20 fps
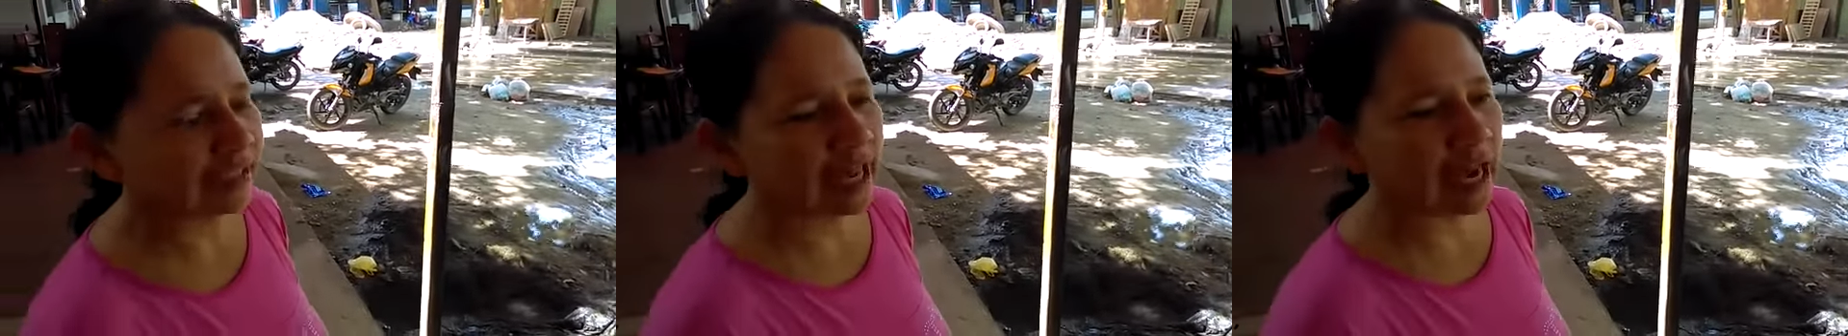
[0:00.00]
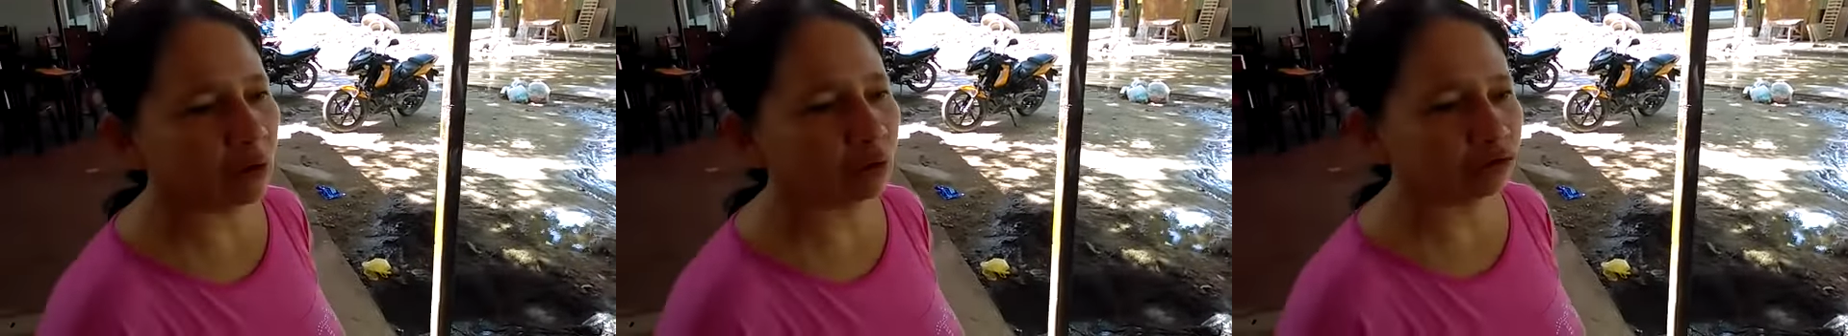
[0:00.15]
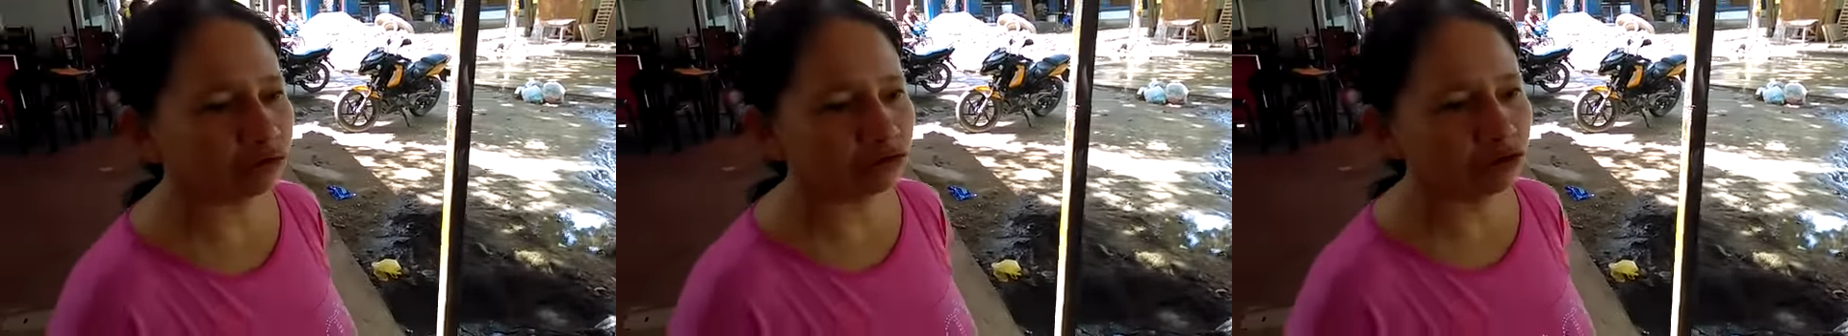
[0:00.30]

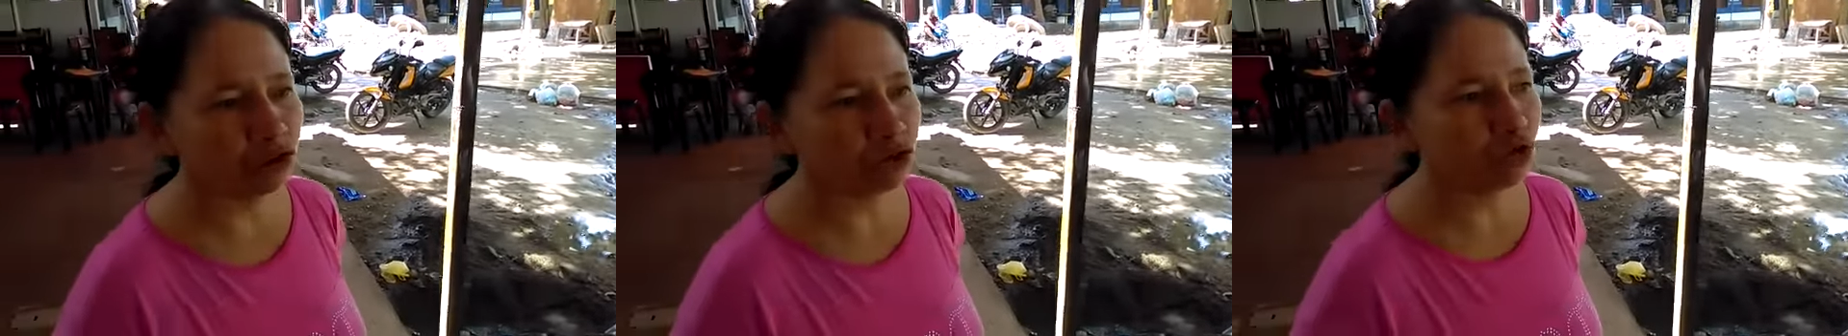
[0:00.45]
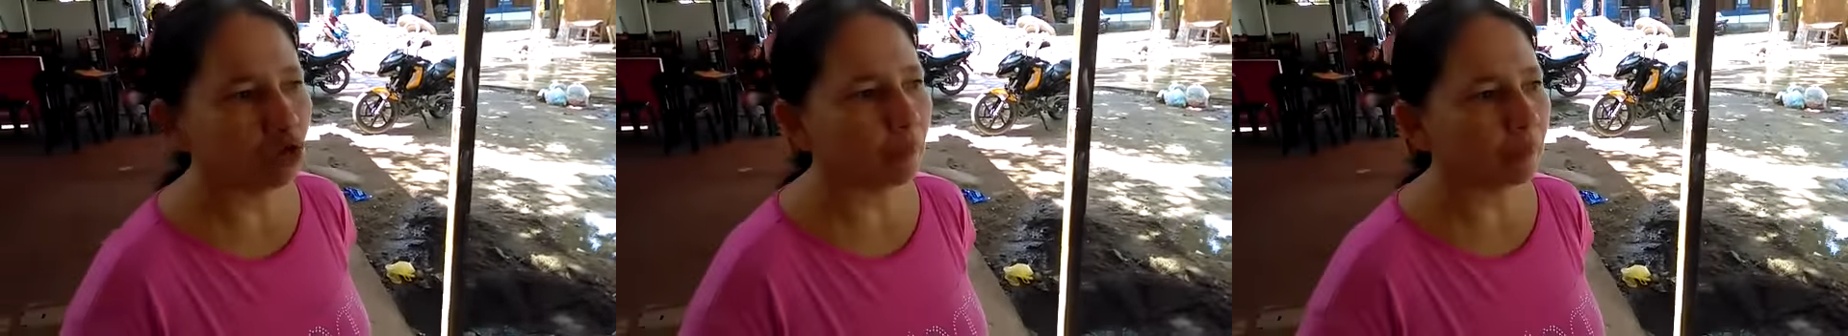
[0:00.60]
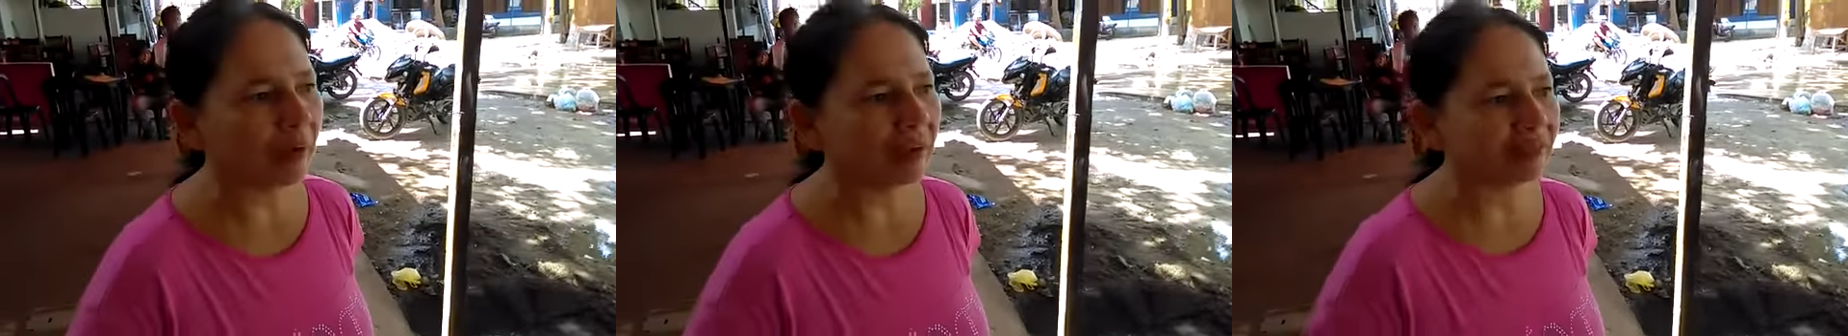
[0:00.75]
ya los
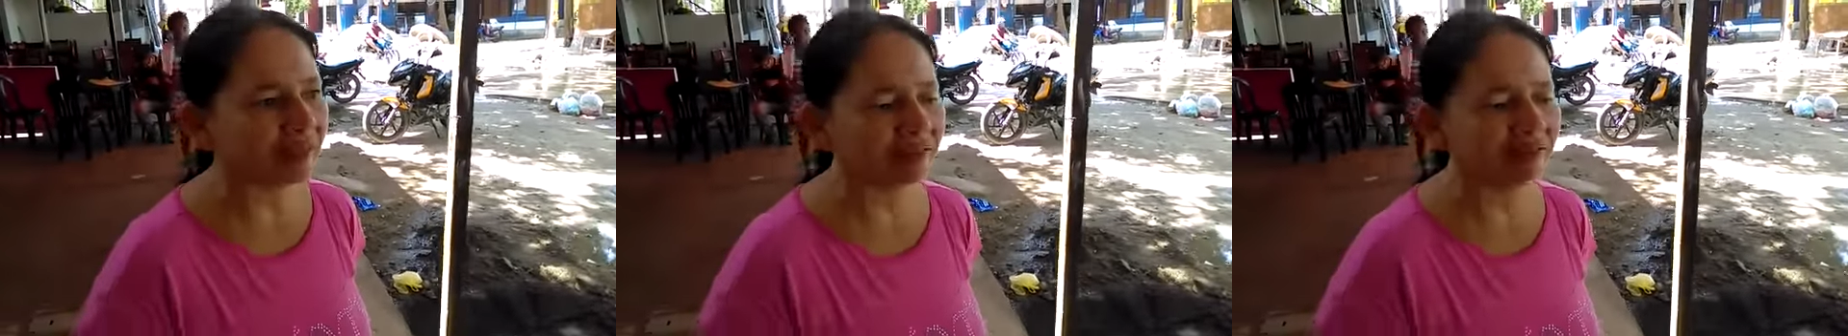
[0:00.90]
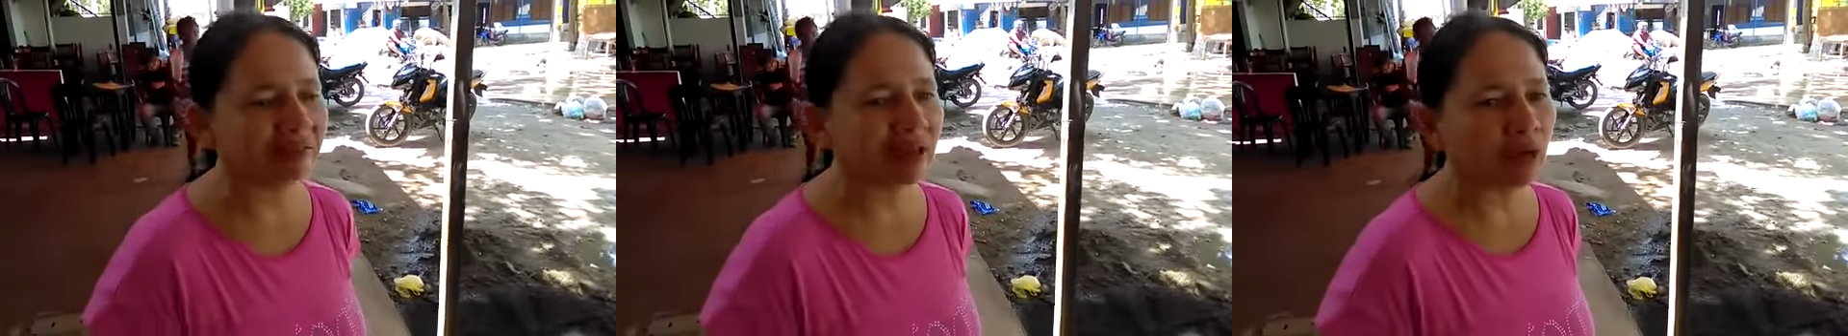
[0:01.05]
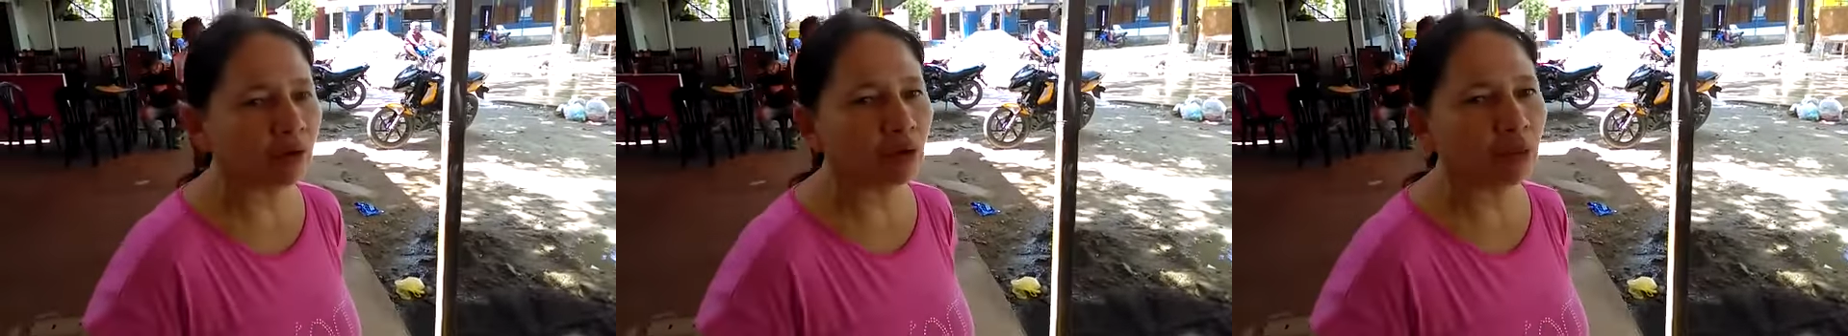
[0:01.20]
niños
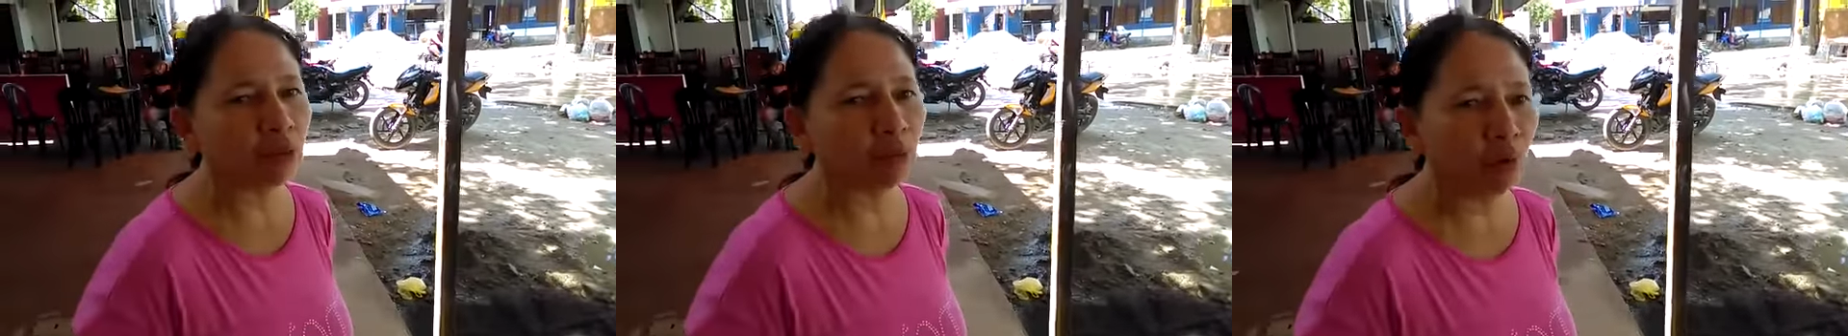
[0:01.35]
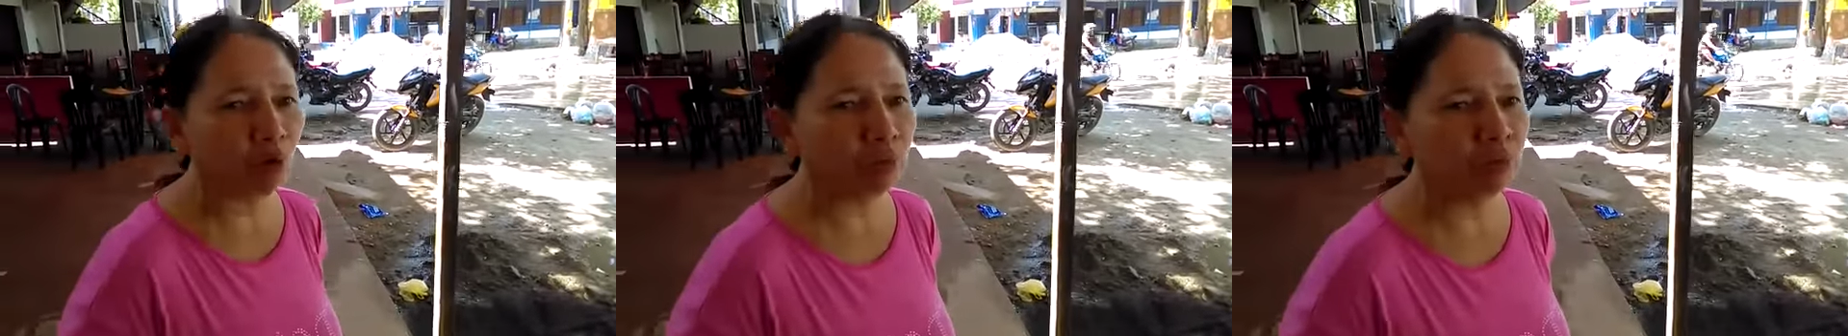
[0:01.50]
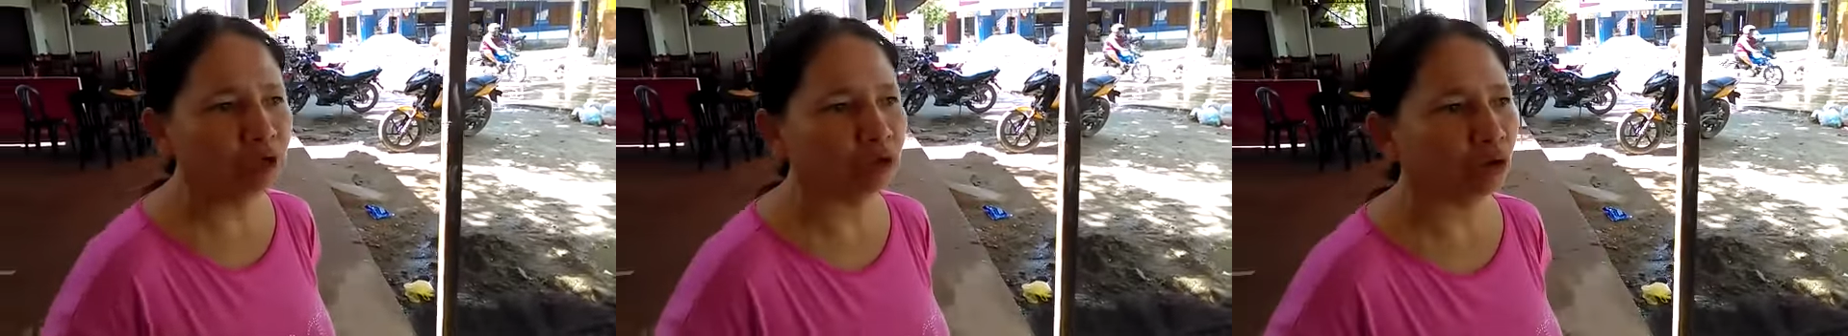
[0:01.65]
presentaron
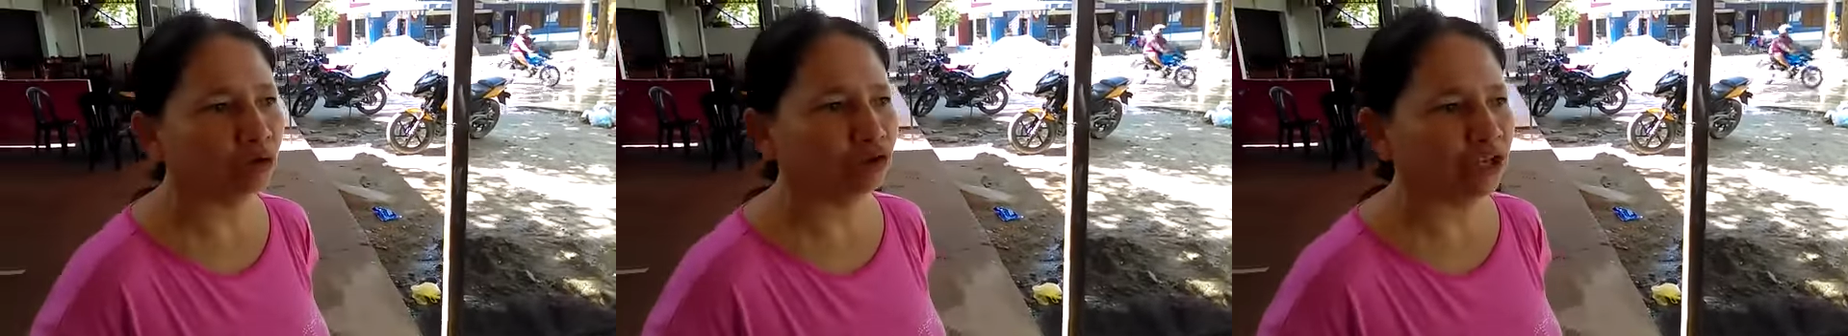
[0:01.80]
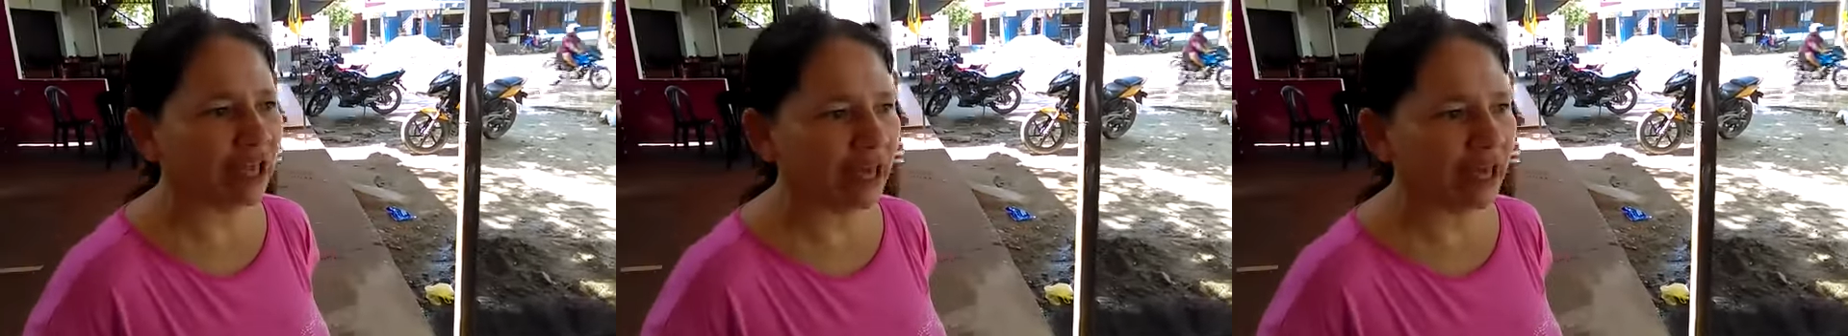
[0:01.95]
vómitos,